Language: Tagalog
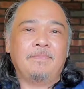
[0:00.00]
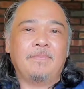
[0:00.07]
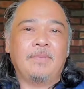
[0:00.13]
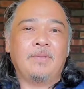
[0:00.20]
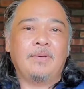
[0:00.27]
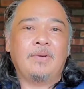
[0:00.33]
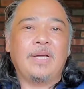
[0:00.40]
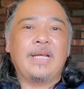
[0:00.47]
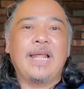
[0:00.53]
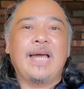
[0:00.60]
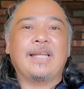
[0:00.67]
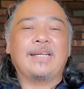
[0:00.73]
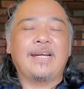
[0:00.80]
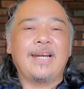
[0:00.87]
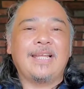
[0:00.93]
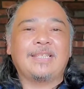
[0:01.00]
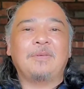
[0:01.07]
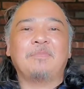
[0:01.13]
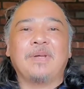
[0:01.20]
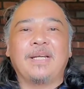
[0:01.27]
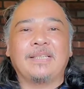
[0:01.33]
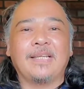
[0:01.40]
No, kailangan rin natin
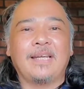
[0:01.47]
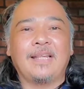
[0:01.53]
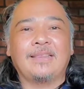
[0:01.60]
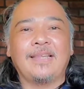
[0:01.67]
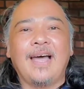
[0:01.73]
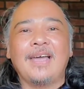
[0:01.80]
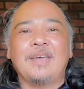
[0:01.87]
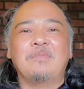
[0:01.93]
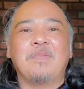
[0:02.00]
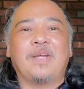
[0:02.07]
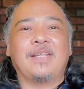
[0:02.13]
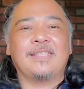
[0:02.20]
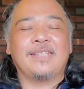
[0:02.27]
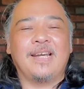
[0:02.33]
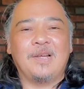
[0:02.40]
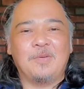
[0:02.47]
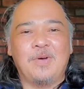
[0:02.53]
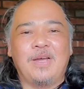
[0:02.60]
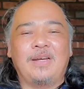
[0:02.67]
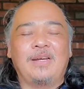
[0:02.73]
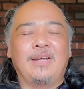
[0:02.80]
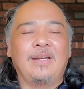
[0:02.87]
palitan ng diaper at
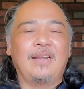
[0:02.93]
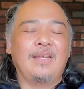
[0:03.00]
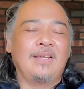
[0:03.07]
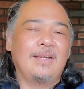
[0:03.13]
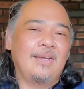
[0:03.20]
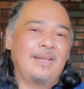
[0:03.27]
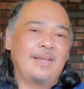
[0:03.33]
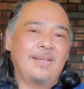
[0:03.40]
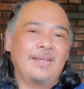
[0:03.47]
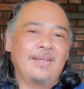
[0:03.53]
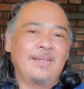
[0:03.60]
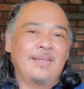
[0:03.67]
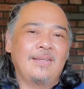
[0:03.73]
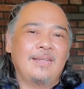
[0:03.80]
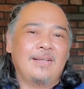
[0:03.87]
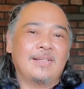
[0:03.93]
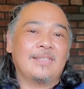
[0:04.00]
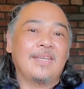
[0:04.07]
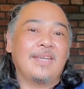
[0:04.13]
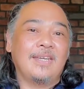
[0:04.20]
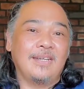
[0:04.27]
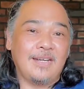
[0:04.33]
salawal.
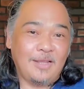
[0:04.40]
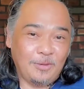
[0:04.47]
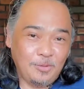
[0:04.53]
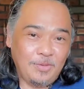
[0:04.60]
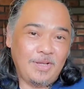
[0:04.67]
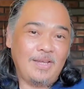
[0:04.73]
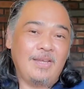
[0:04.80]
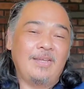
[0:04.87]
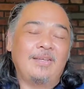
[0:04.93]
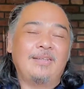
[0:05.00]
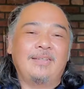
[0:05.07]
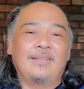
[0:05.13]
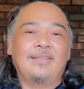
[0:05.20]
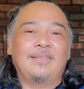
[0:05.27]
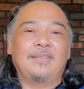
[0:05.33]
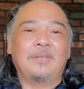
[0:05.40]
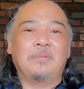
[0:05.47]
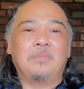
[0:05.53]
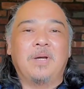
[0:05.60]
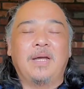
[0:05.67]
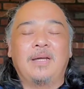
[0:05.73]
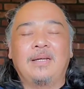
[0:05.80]
Kasi nandun eh, 'di
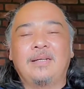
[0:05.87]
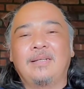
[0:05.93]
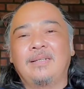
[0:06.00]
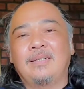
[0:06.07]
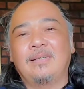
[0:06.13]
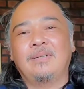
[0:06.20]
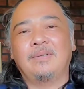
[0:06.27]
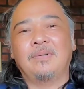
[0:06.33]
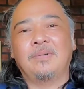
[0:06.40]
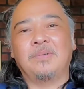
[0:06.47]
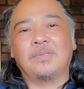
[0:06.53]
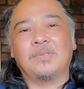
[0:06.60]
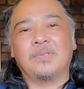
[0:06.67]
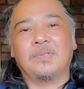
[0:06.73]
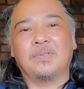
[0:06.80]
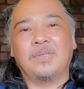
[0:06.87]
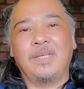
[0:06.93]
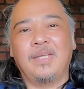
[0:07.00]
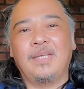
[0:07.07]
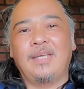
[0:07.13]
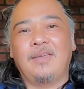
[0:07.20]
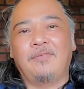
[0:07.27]
ba? So
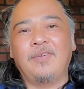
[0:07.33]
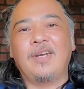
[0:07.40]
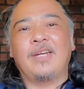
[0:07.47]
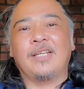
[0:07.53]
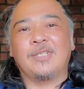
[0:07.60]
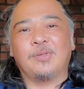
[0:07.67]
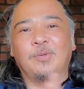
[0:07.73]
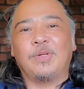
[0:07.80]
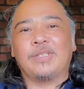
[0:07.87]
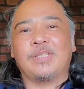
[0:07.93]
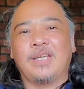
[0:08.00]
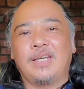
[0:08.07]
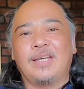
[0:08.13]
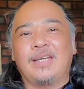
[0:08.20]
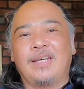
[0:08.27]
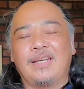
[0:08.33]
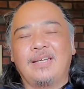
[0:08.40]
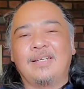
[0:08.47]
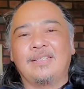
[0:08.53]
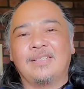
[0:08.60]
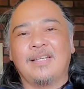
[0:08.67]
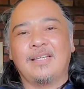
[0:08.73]
di i-flush ko na sa,
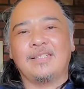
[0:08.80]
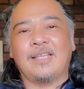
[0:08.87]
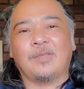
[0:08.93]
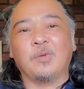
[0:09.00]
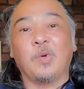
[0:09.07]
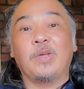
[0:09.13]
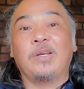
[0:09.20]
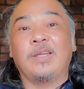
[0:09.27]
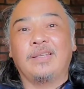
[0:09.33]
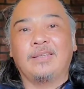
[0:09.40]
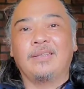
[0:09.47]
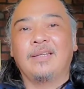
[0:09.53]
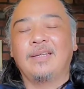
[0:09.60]
sa sa toilet